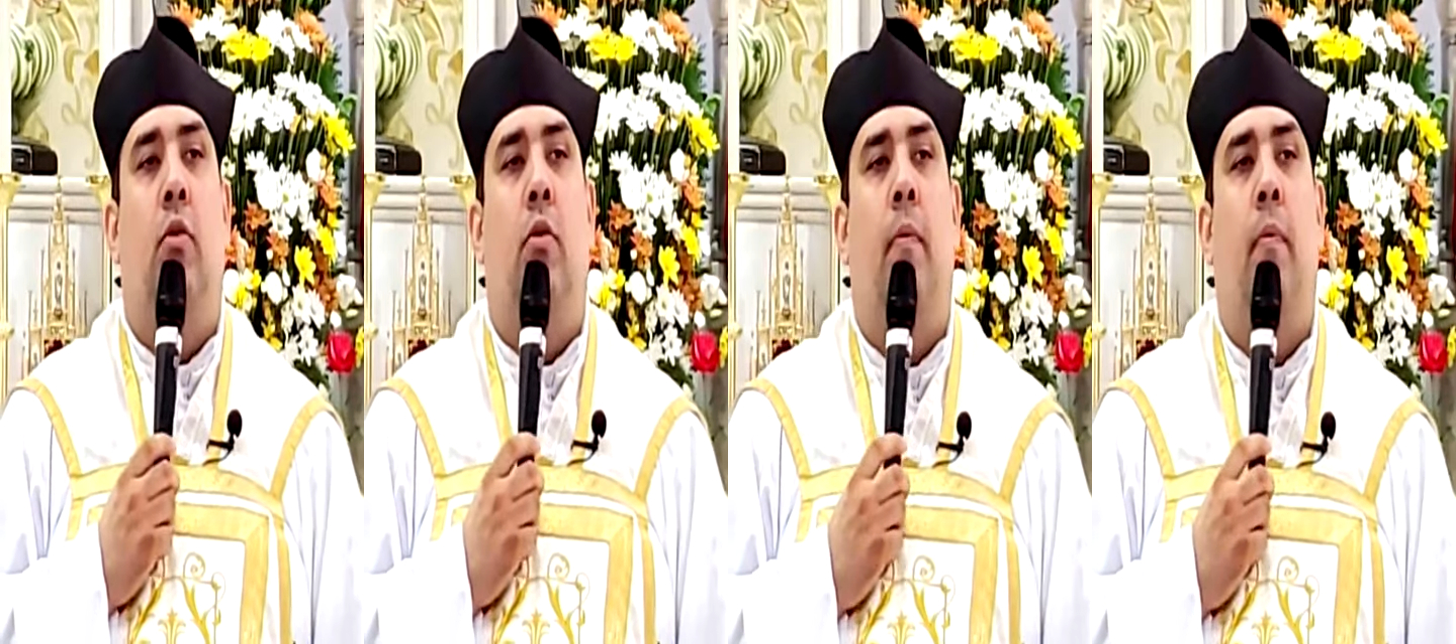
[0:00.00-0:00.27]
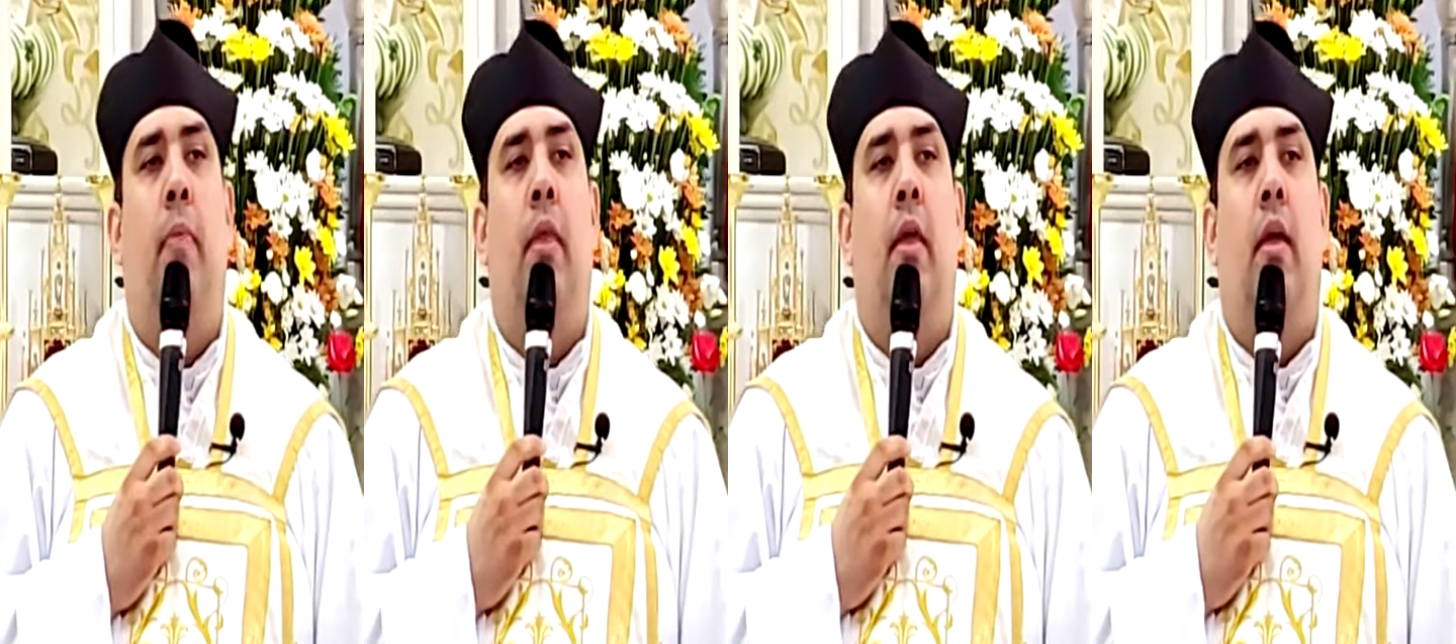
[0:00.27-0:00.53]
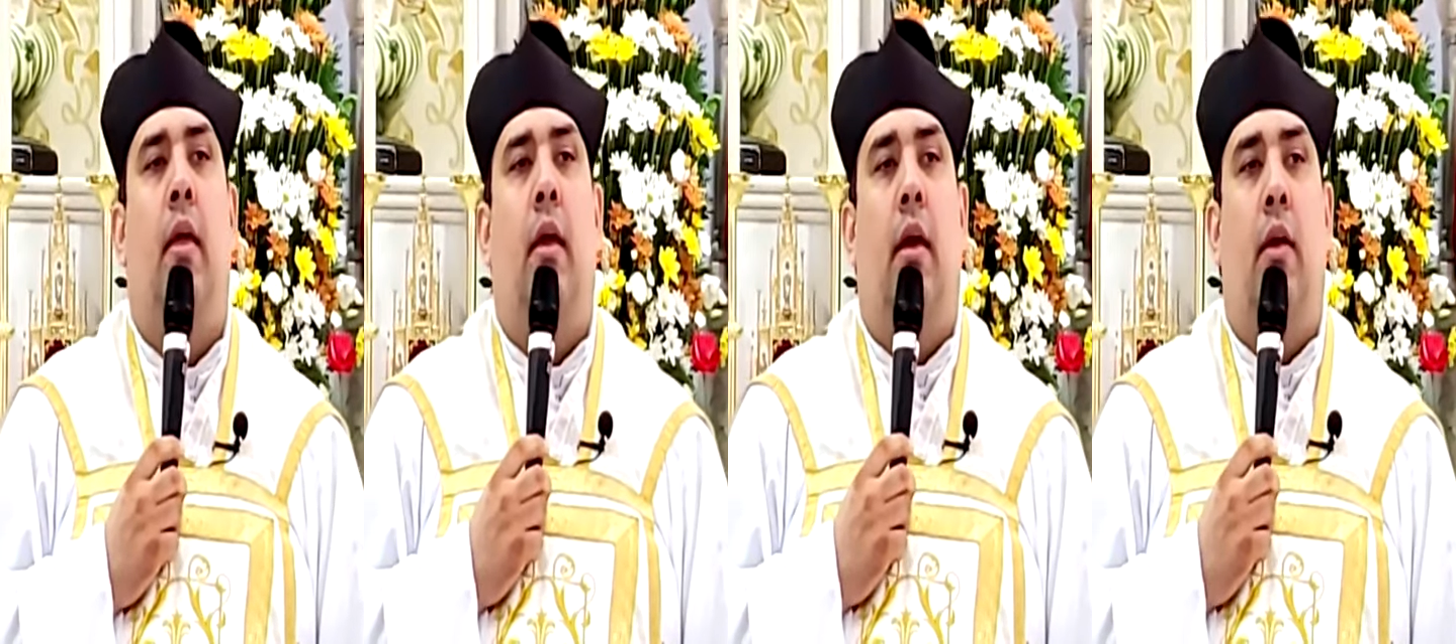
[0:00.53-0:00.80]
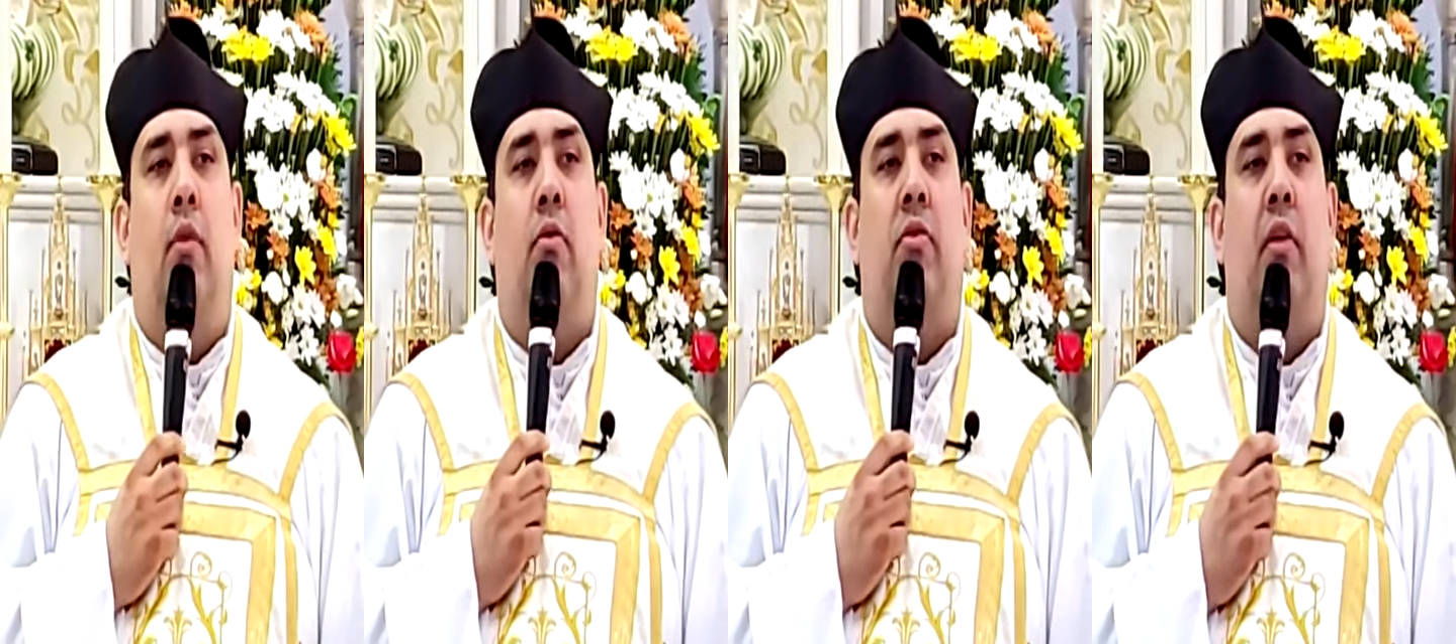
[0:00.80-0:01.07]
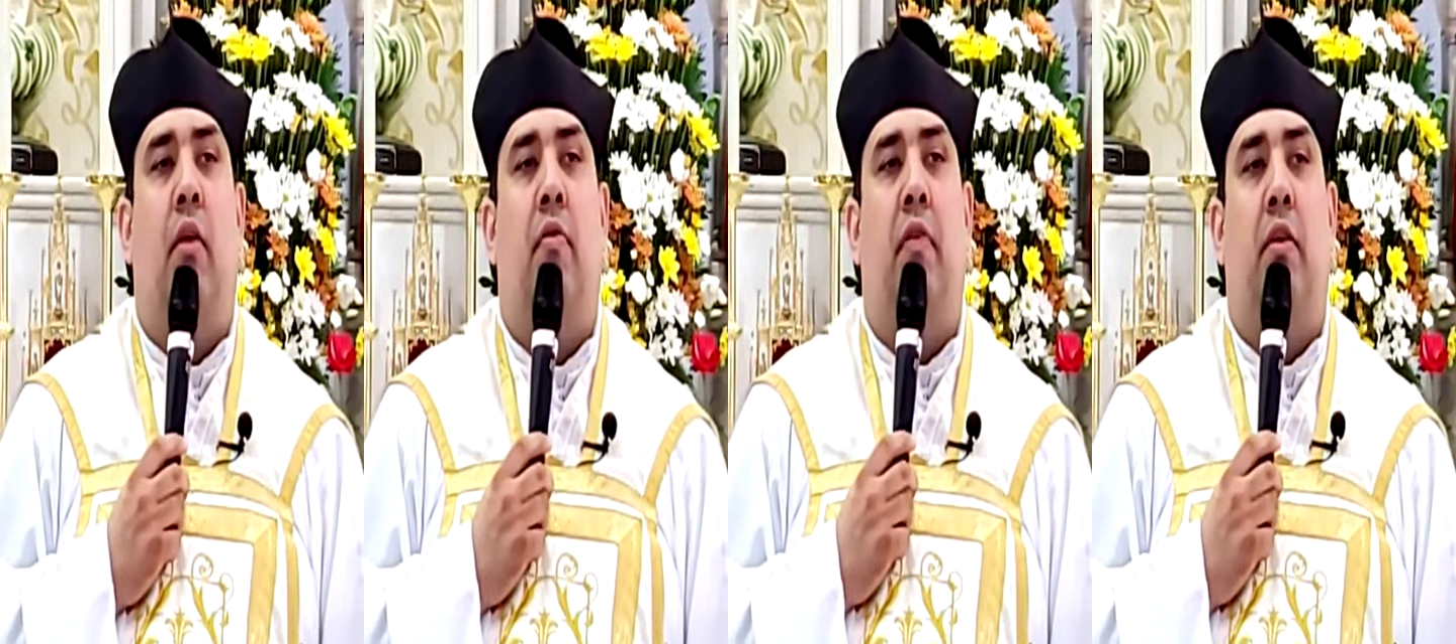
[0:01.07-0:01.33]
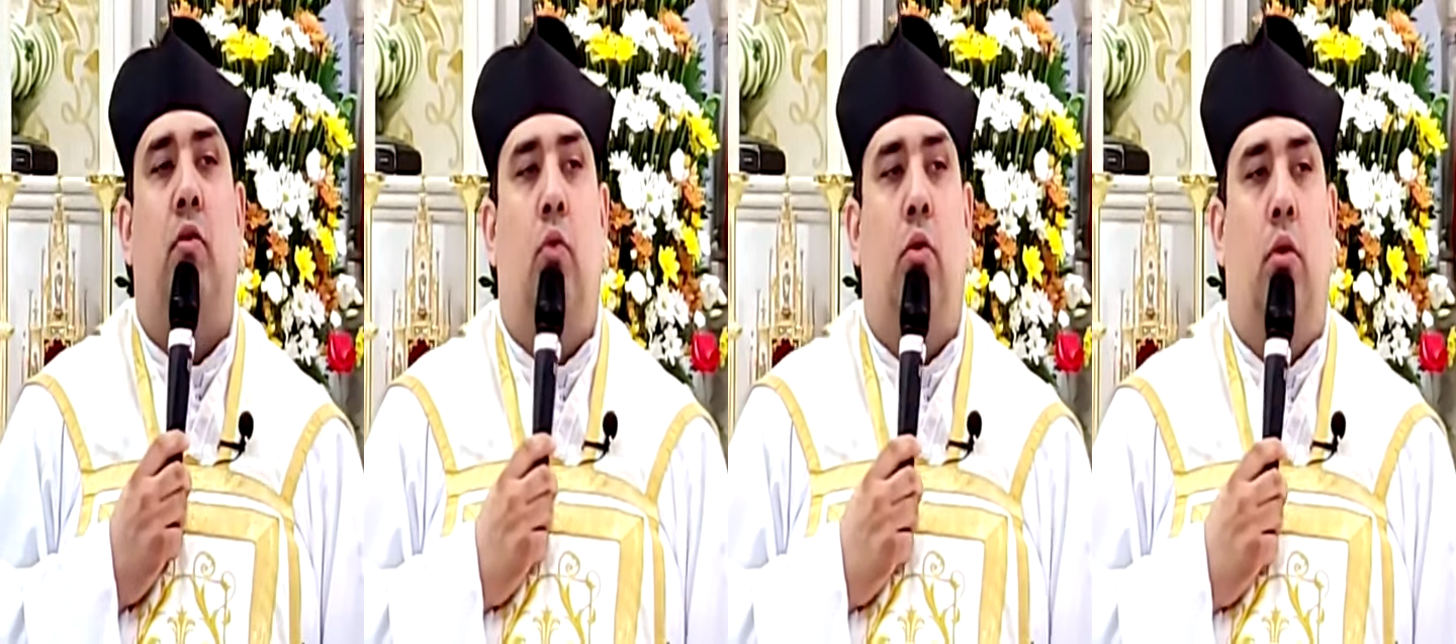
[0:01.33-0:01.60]
menino era o
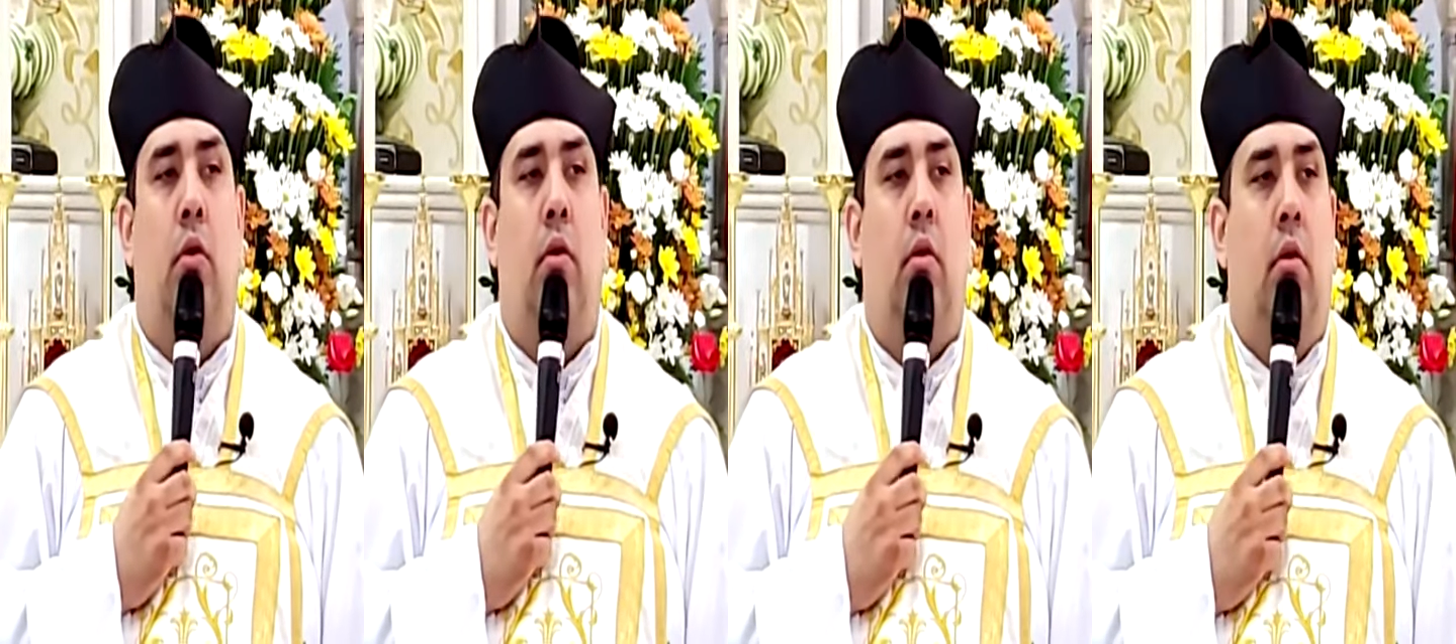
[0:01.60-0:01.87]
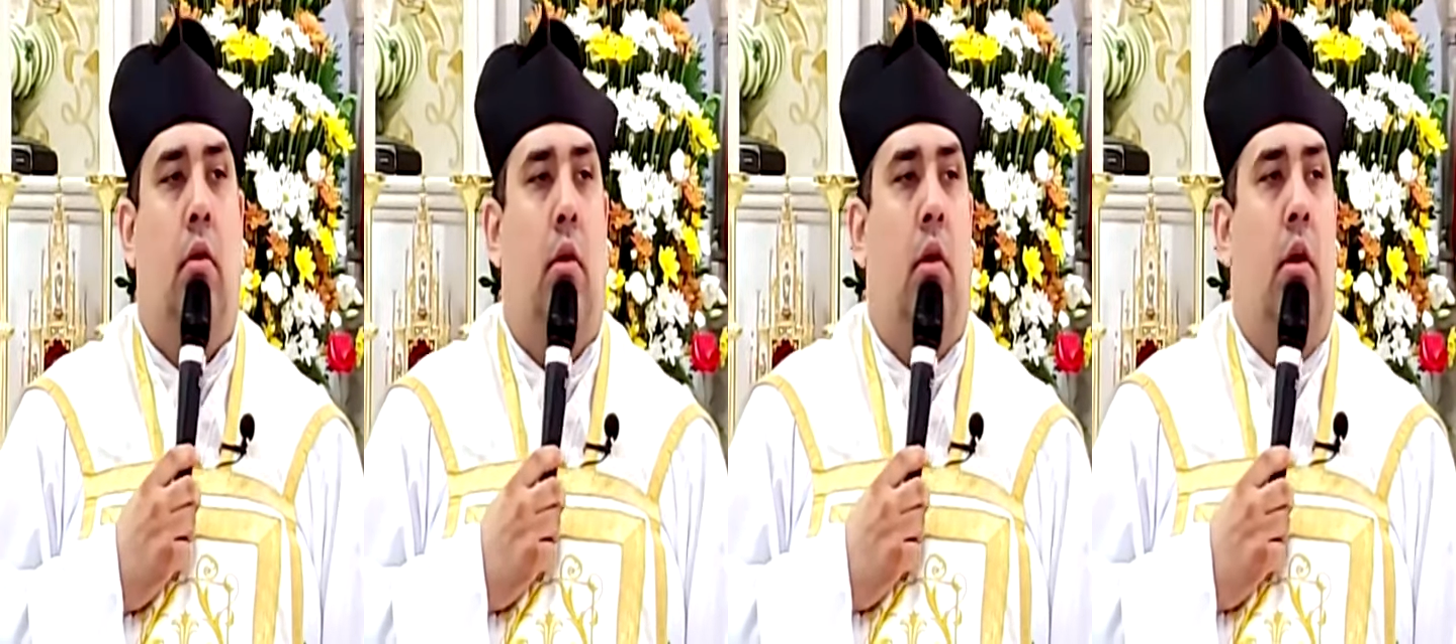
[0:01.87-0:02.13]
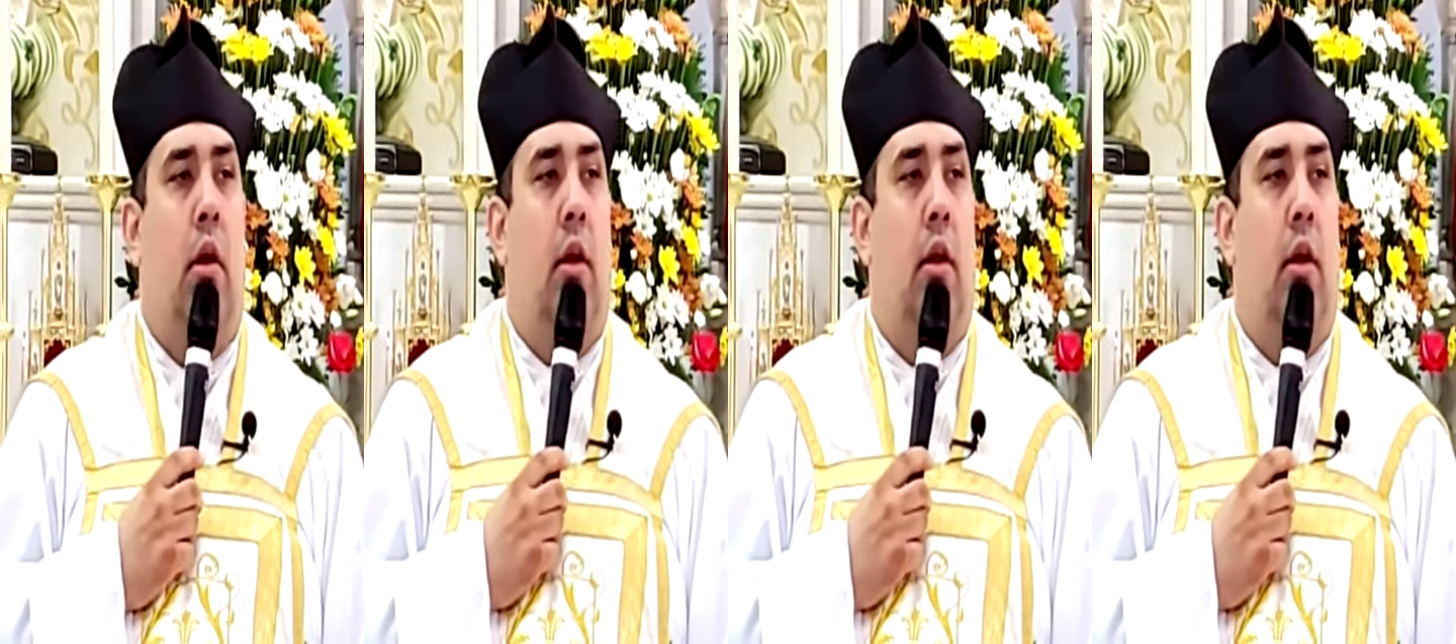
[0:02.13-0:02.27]
Salvador.